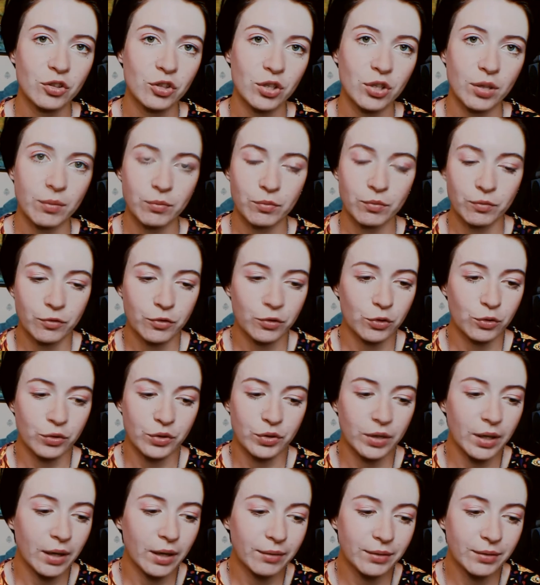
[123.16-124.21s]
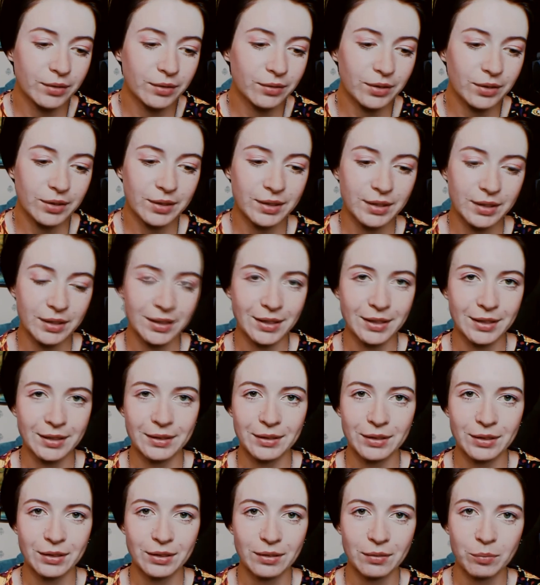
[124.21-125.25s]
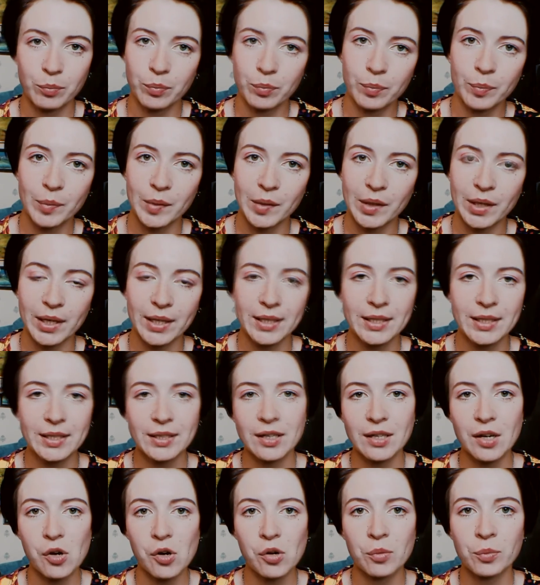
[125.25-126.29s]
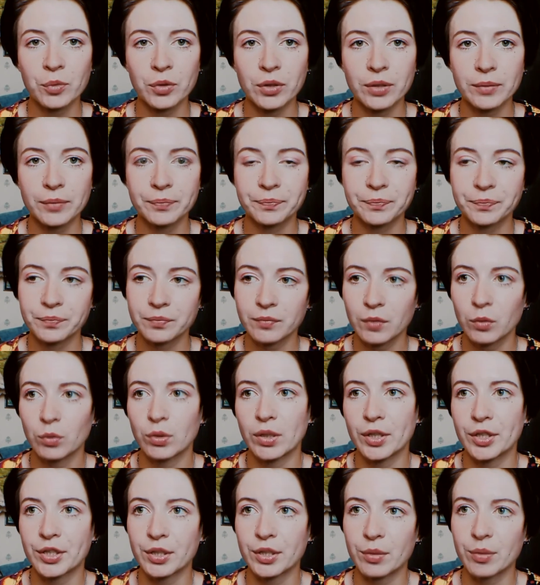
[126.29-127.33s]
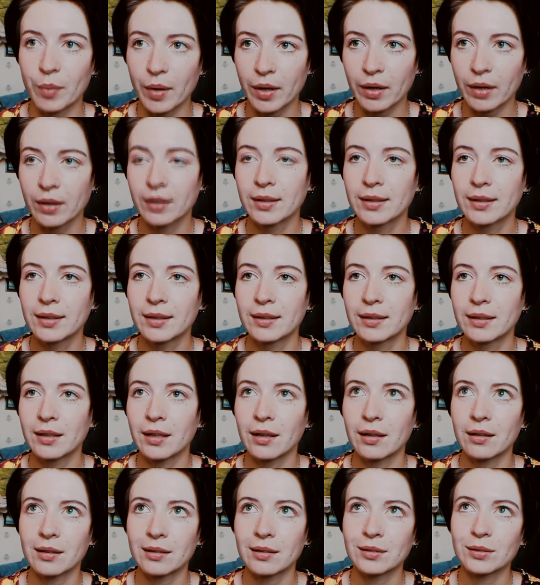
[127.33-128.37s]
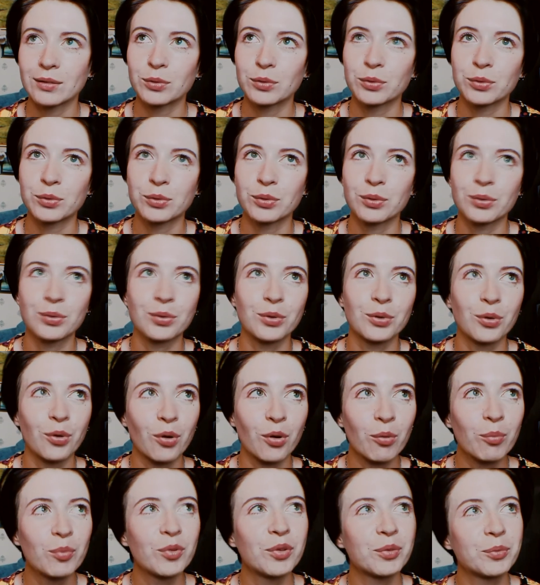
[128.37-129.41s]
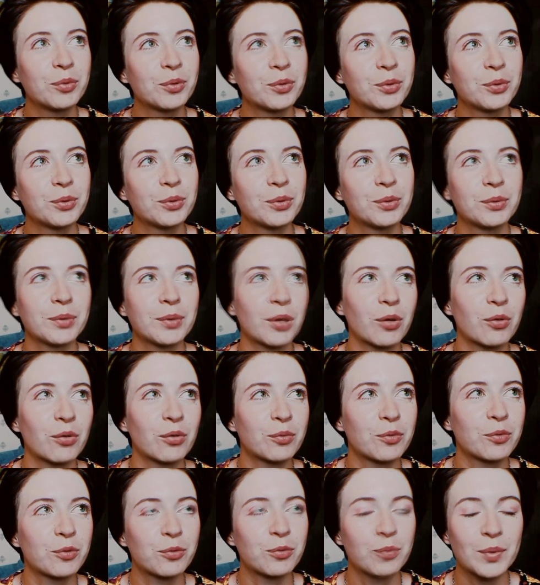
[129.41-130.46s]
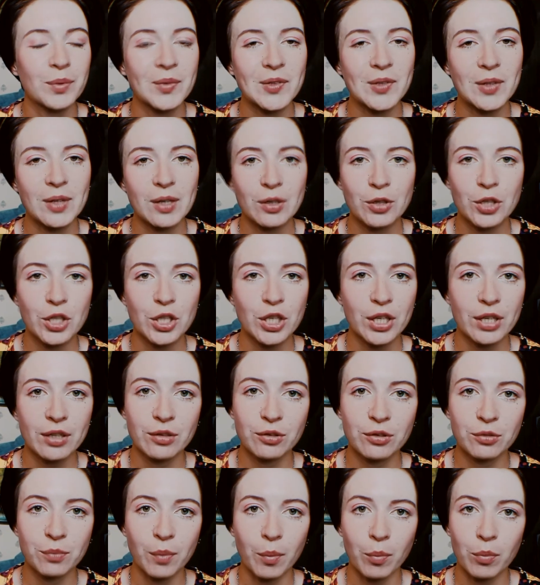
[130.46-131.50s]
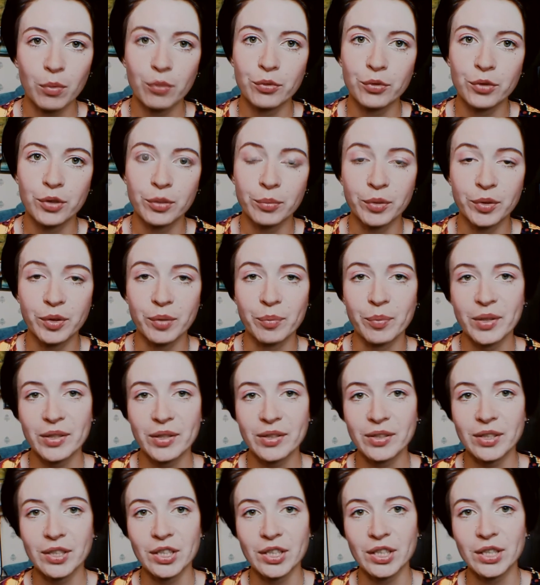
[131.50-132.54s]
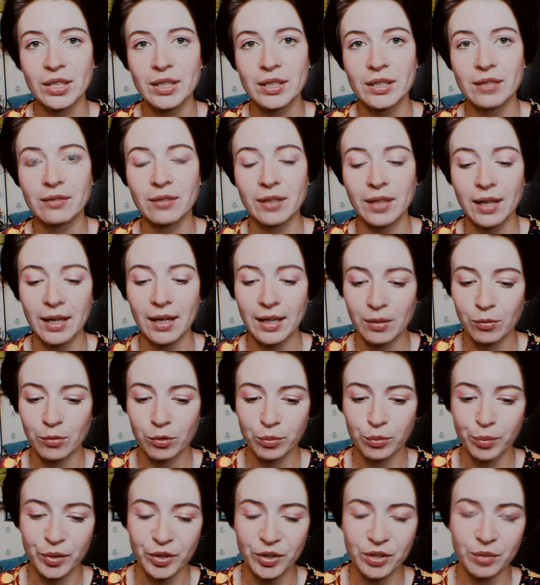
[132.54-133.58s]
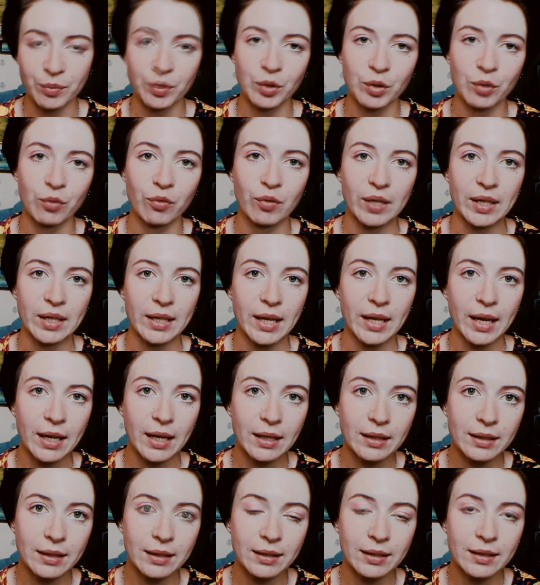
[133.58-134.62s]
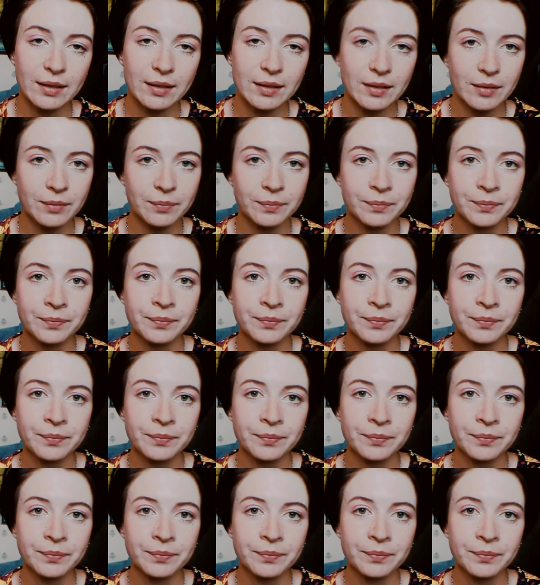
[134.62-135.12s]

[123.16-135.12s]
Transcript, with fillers: чем все сравнивать и приходить к какому-то, ну, для себя а, удобному такому заключению по поводу именно места жительства, каким образом оно влияет на нас –